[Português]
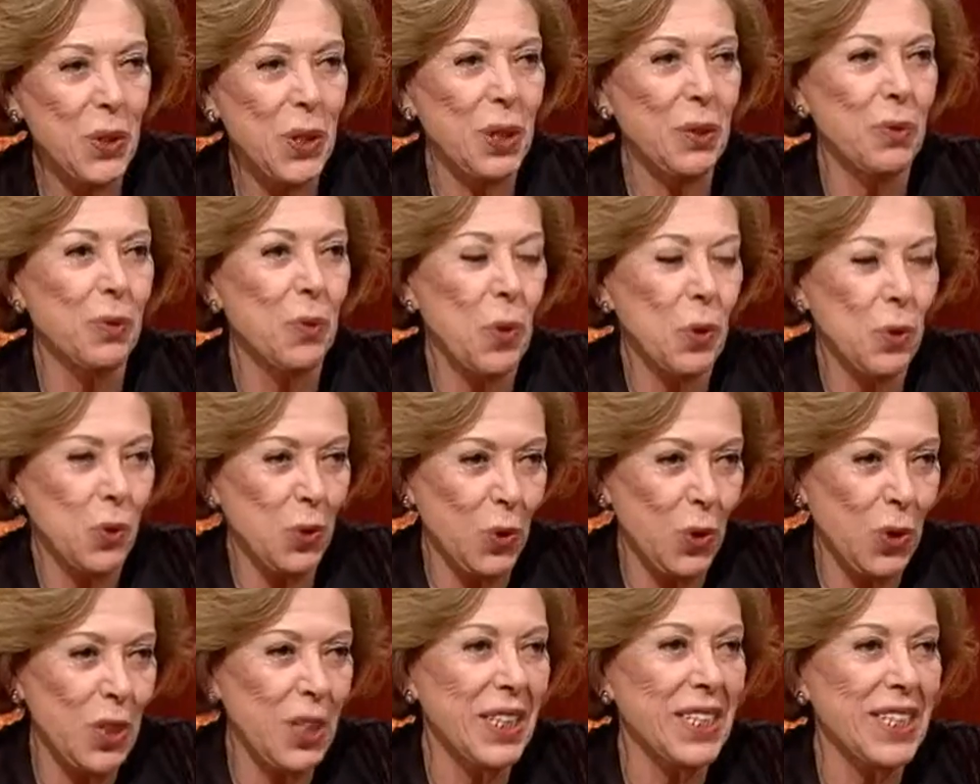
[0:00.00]
que o
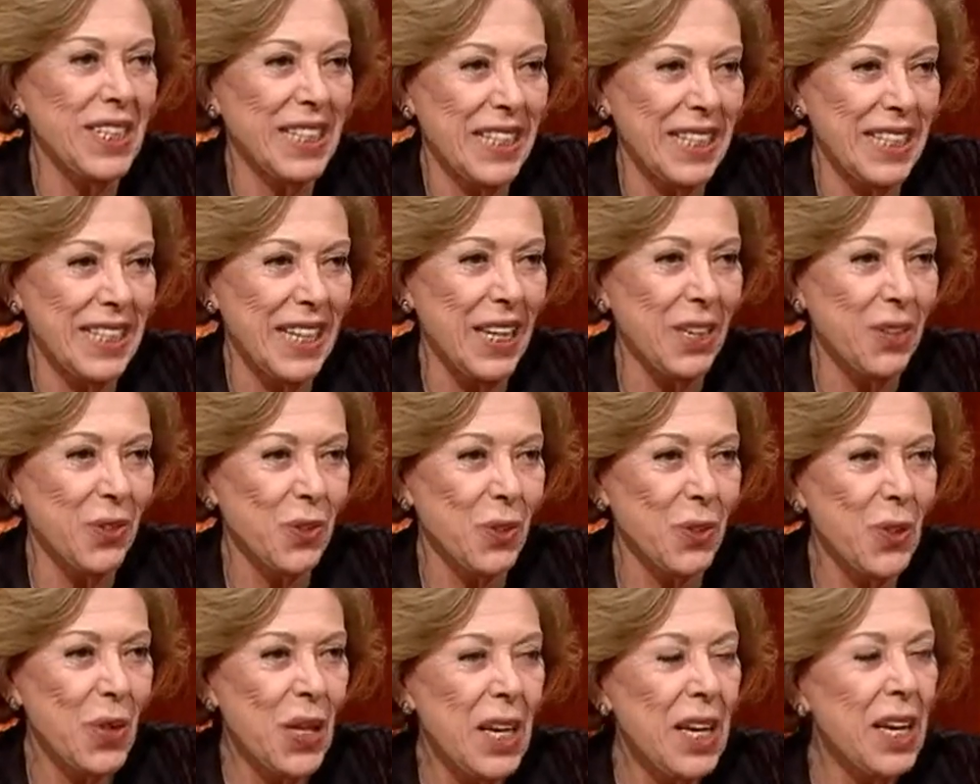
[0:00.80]
autor está dizendo.
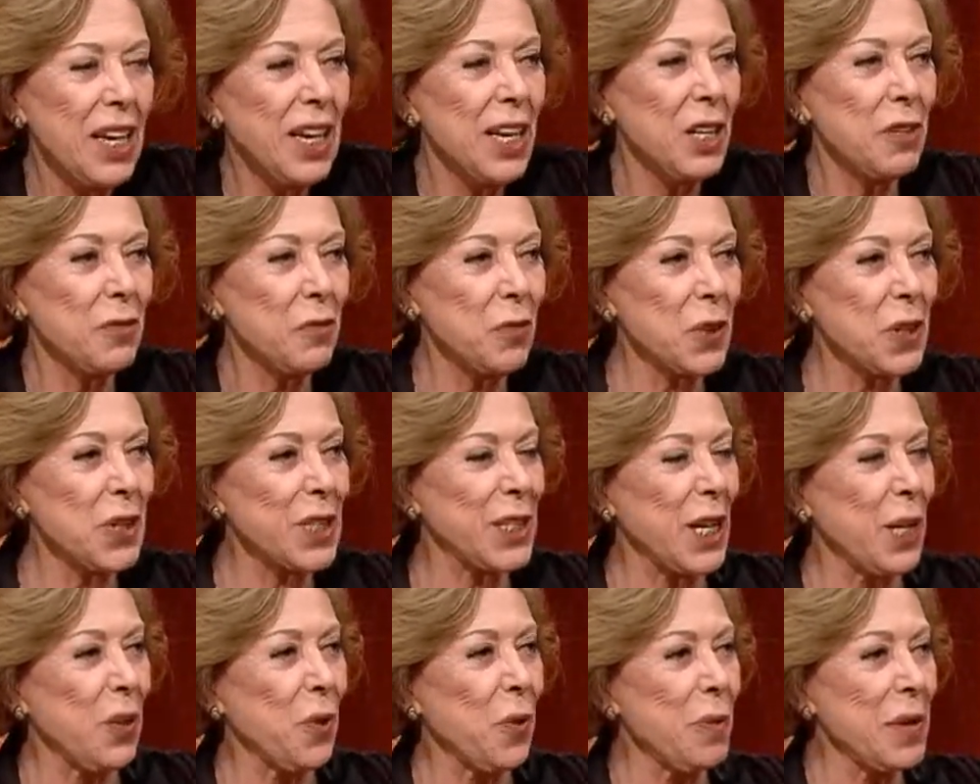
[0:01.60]
E
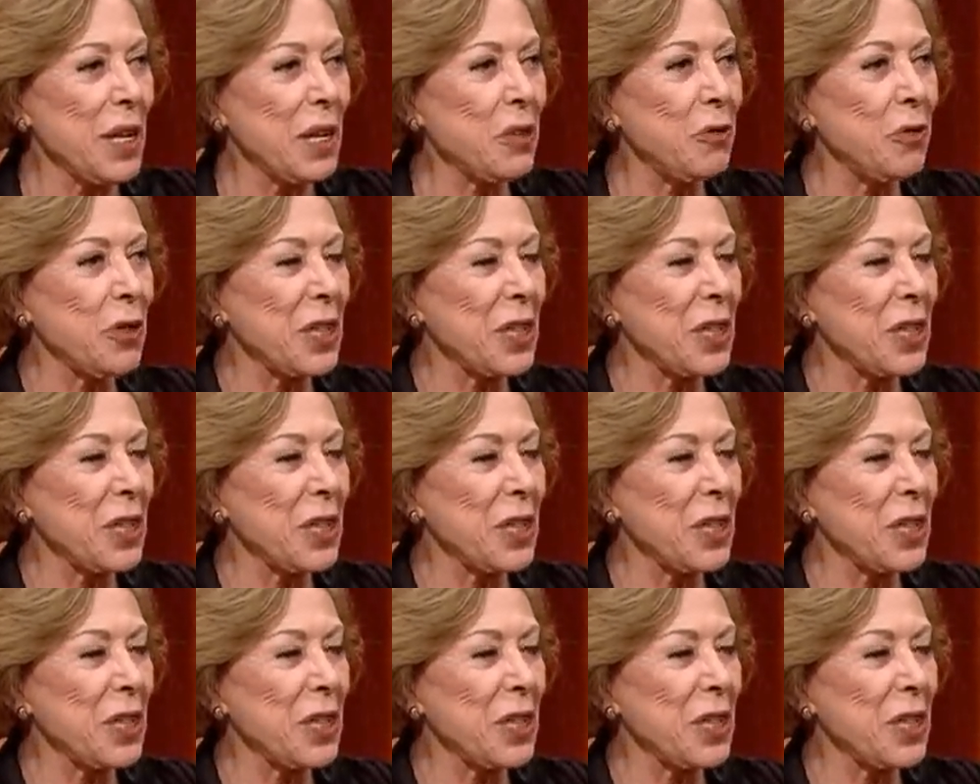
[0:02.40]
você, como é que